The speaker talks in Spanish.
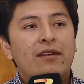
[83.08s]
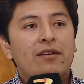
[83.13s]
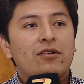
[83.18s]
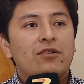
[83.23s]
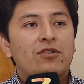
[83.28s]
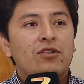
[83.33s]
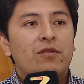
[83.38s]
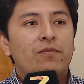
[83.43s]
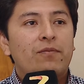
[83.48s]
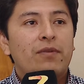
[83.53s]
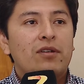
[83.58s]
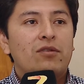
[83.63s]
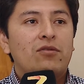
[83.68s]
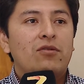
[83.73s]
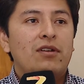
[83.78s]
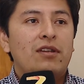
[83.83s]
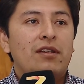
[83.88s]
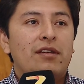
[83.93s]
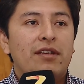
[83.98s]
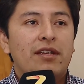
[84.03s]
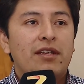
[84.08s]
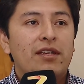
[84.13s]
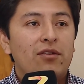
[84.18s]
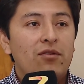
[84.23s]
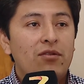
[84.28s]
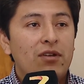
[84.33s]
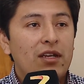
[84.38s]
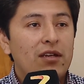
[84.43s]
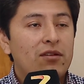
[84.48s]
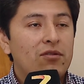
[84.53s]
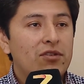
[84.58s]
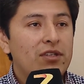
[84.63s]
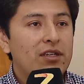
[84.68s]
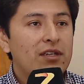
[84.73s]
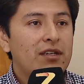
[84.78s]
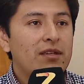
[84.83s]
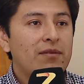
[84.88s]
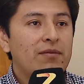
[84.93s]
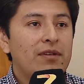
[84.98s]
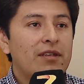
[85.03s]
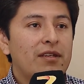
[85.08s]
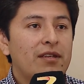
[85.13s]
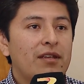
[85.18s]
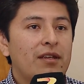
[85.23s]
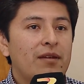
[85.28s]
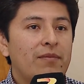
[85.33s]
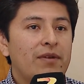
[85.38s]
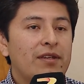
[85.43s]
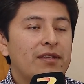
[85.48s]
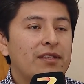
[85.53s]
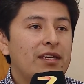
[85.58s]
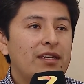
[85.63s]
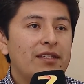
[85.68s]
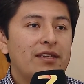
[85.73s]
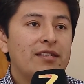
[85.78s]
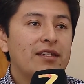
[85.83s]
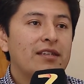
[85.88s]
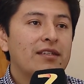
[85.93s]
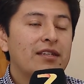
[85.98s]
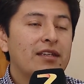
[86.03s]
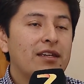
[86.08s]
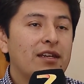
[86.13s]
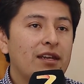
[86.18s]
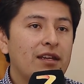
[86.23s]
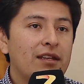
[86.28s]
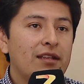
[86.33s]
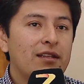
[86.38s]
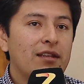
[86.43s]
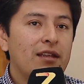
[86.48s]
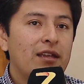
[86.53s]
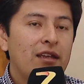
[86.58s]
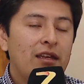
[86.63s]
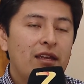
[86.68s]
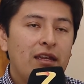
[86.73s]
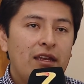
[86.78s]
con respecto al enero, las cosas que vienen a pasar, ya se acerca el,